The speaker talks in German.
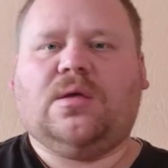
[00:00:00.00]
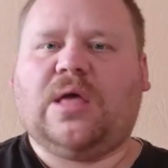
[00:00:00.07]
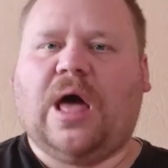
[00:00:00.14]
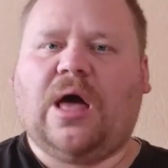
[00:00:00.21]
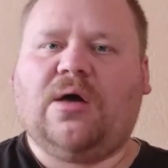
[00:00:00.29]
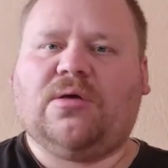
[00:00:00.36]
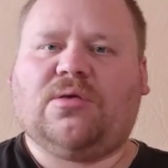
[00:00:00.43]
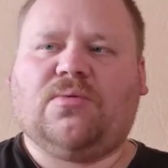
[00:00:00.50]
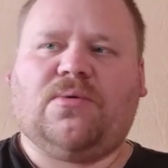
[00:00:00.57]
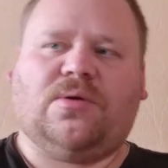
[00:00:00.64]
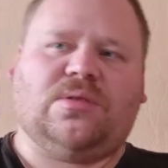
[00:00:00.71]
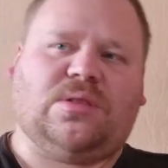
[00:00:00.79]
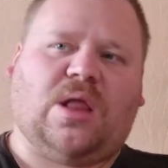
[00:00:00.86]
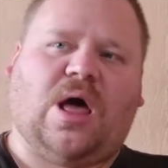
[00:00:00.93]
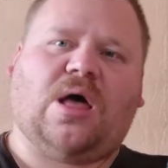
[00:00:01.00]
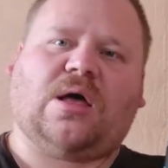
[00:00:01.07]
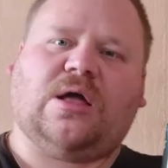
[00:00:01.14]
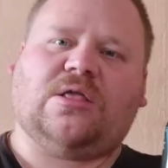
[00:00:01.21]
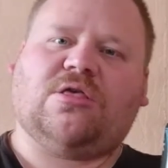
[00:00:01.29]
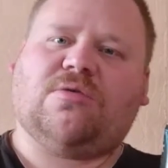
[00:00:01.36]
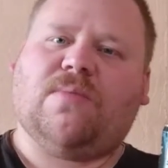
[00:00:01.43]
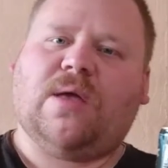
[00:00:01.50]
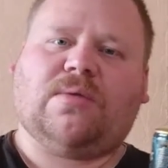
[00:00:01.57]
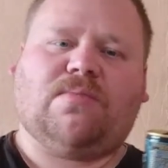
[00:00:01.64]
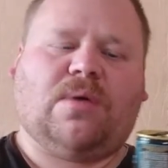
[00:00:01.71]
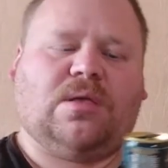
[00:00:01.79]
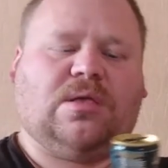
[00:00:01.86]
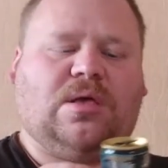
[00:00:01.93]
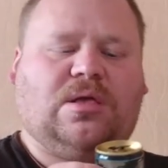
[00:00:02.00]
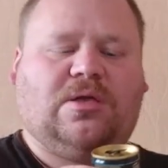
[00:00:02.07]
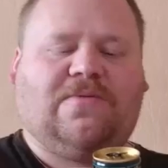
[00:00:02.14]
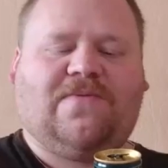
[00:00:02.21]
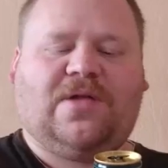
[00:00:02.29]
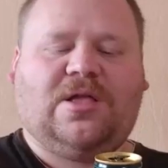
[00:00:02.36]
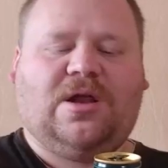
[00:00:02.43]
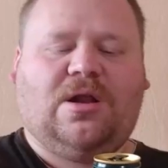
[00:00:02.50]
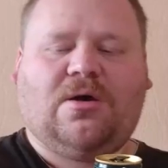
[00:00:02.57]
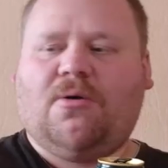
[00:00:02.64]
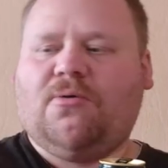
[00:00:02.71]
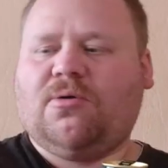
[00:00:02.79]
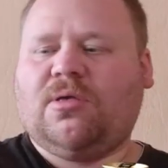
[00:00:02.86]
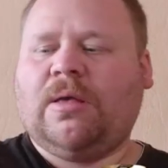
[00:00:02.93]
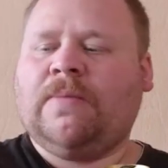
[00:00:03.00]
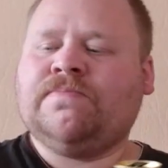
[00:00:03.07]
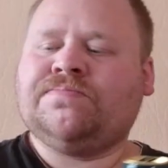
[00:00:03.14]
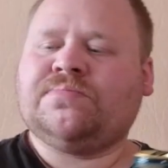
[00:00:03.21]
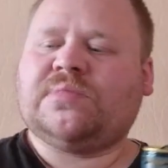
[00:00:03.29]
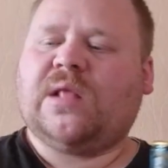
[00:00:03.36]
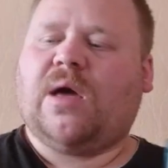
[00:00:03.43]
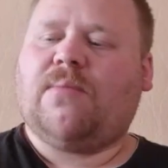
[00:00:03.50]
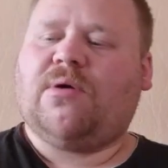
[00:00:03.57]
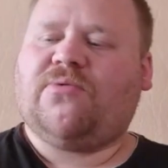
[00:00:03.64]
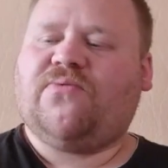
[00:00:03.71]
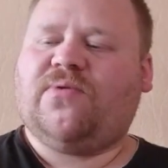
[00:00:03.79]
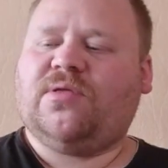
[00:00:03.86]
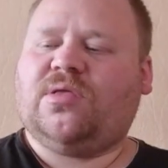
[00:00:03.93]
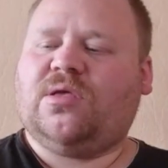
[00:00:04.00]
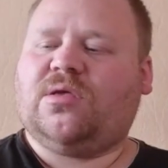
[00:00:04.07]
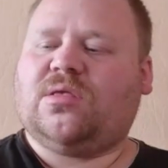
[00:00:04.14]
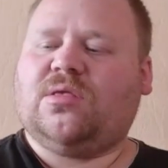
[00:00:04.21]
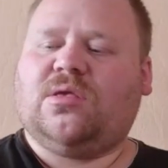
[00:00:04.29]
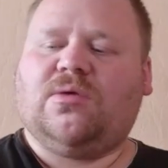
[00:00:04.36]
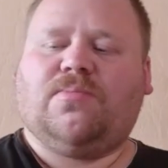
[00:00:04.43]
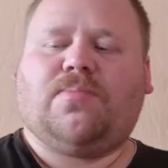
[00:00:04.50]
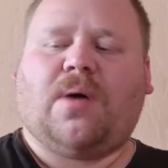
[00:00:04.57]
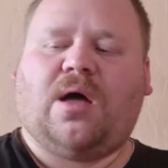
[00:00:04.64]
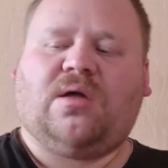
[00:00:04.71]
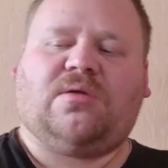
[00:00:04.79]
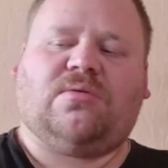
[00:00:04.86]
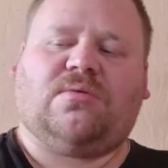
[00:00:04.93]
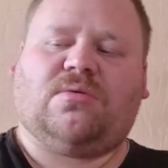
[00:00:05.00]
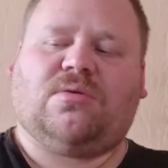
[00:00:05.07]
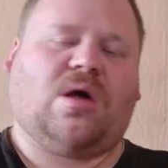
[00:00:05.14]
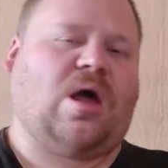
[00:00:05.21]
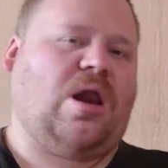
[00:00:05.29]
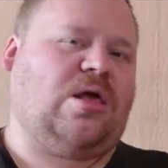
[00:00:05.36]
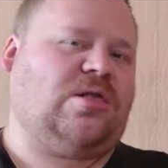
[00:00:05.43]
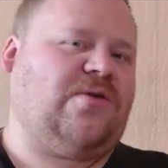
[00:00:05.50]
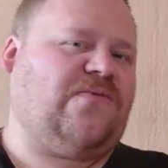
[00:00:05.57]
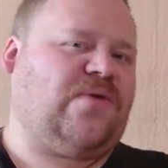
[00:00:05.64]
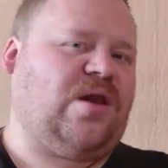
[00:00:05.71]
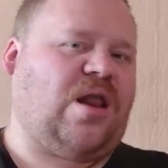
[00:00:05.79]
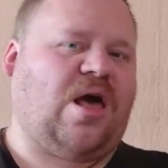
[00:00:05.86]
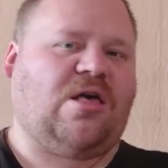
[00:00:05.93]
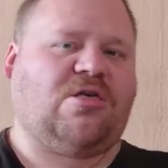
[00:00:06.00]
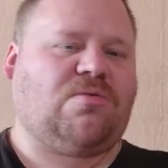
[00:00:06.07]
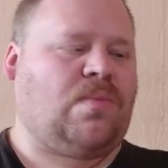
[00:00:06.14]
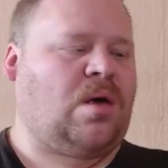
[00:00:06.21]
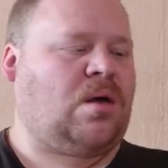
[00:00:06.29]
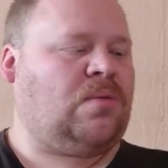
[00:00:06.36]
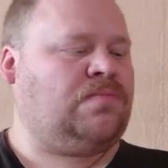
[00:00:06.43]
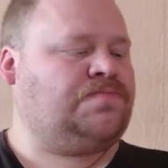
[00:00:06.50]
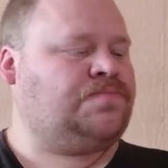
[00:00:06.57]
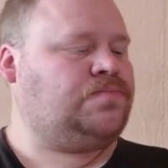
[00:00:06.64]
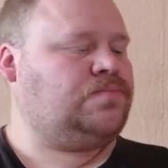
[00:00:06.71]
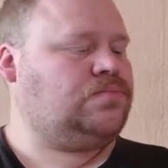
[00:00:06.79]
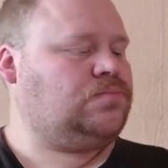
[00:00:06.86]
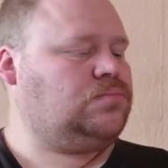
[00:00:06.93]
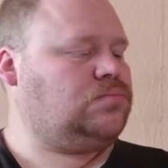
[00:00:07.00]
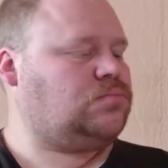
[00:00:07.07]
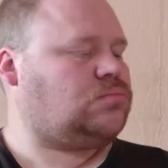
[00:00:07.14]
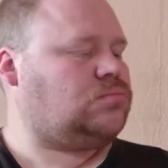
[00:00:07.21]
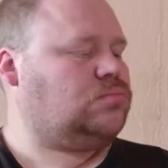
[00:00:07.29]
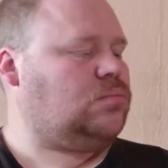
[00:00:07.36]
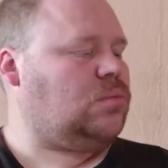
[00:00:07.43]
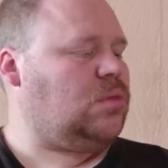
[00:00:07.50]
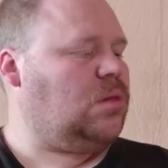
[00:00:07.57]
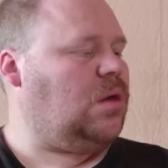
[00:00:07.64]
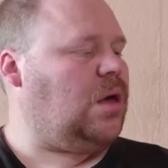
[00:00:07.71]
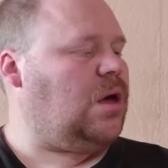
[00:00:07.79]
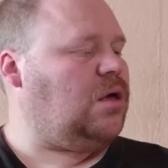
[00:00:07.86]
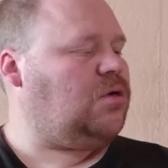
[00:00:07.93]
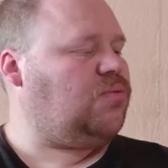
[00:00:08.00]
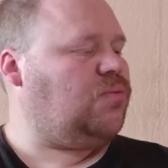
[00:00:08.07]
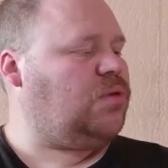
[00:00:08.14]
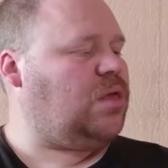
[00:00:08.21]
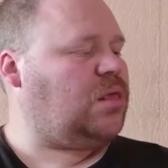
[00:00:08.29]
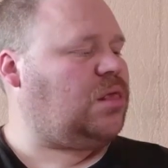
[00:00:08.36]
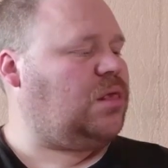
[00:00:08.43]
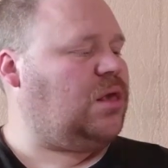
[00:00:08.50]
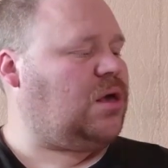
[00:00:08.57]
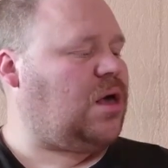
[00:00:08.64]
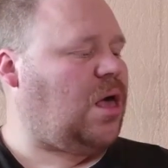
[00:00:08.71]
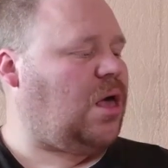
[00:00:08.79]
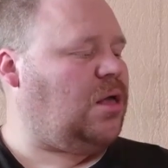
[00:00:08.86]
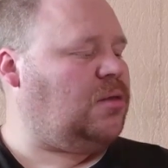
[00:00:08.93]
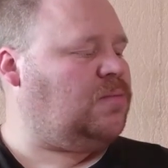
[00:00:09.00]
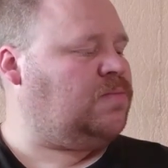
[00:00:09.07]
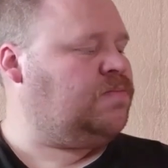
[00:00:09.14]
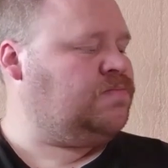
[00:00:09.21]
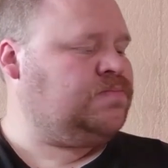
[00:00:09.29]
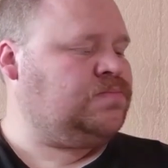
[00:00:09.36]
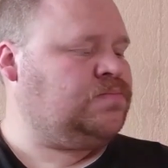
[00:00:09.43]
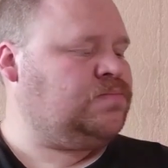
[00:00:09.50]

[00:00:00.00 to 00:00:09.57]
Ja, also im Nachgang schmeckt man hier die Vanille raus. Aber ich finde, dass die beiden relativ gleich schmecken. Ja, ich würde jetzt hier keinen